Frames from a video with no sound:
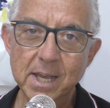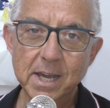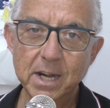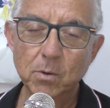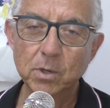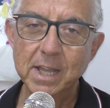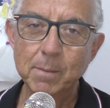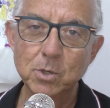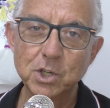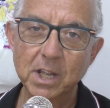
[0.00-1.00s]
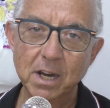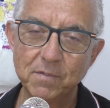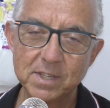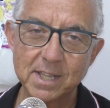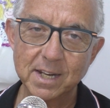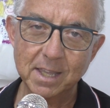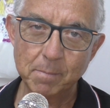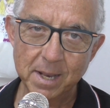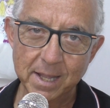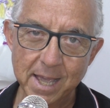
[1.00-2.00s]
Ricordiamoci che le feste
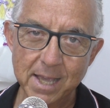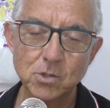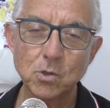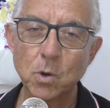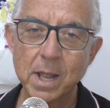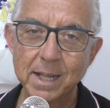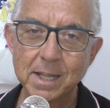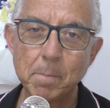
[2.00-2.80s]
archimedee sono nate